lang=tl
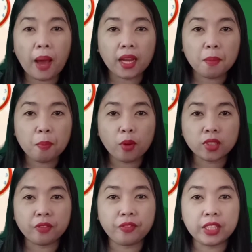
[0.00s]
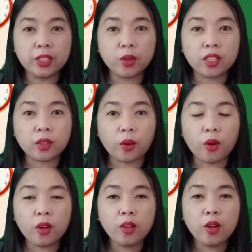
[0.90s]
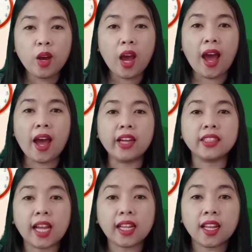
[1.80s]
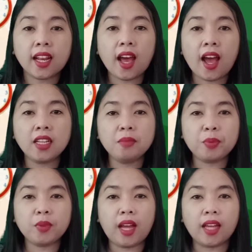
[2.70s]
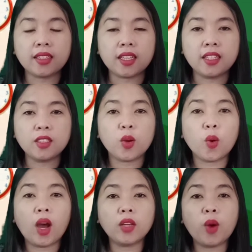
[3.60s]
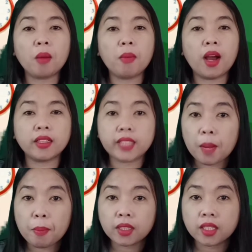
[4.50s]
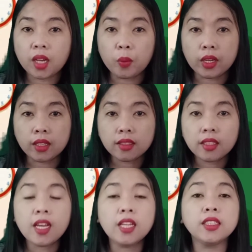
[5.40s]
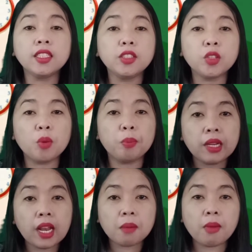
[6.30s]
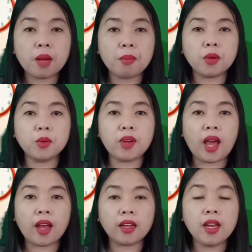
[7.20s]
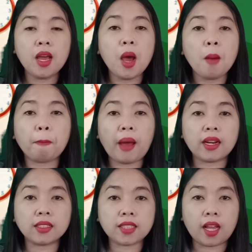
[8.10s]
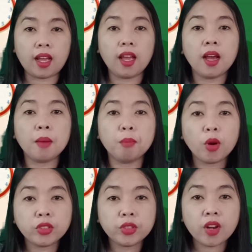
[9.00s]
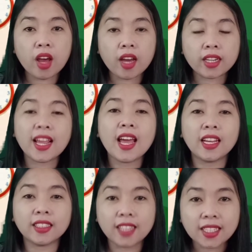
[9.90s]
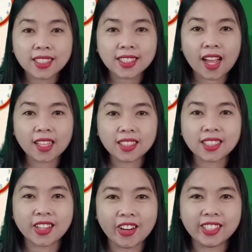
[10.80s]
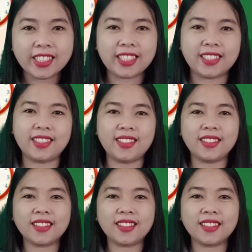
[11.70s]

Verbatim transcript: Para po sa videong ito, ay tatalakayin po natin kung ano ang mga dapat gawin ninyo bilang mga magulang para sa modular distance learning.